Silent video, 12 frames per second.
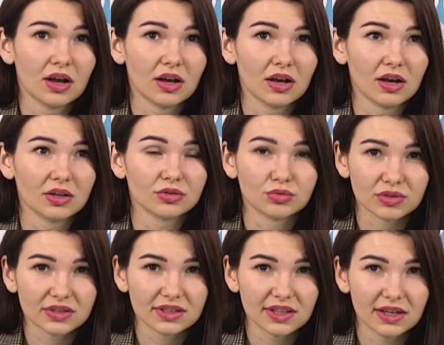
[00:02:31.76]
Э,
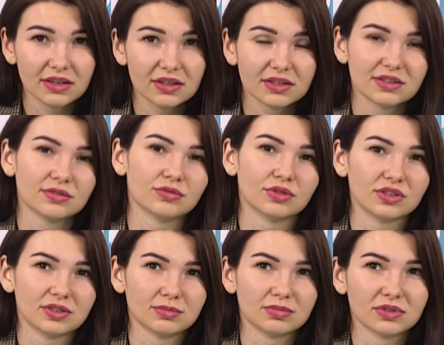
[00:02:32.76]
Турция.
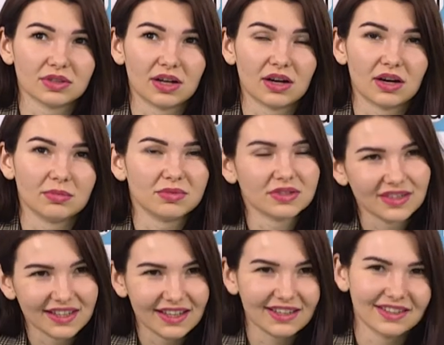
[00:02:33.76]
Сегодня было
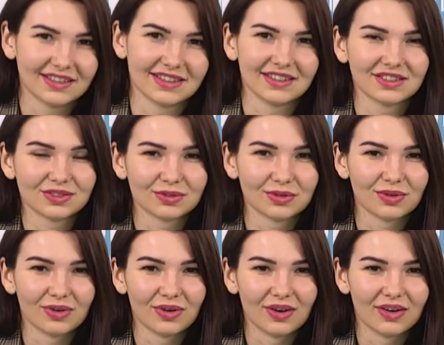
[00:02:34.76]
объявление,
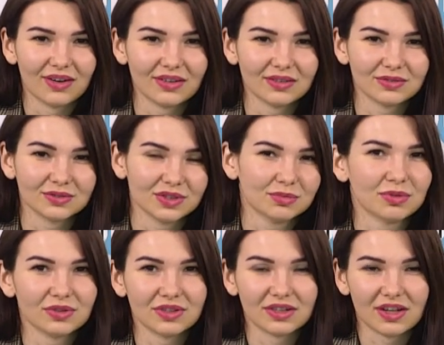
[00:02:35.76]
что у них
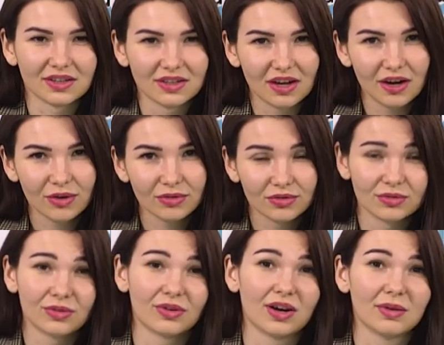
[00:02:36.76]
полный локдаун,
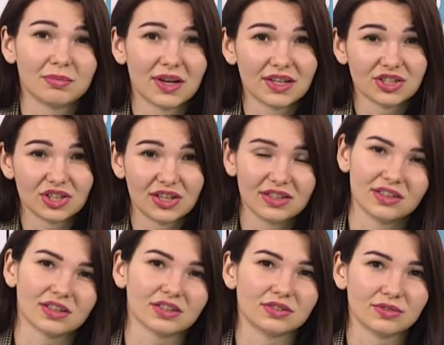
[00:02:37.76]
но, опять же, это
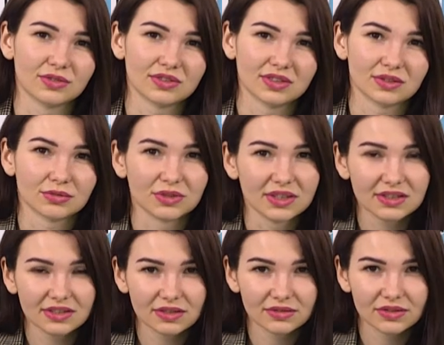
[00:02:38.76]
не коснется
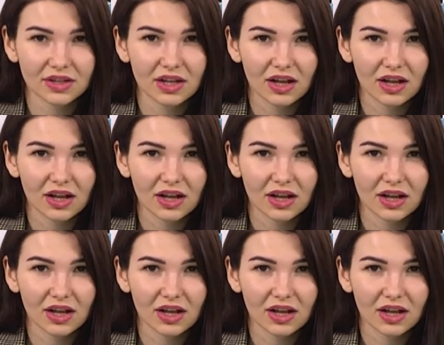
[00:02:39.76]
туристов.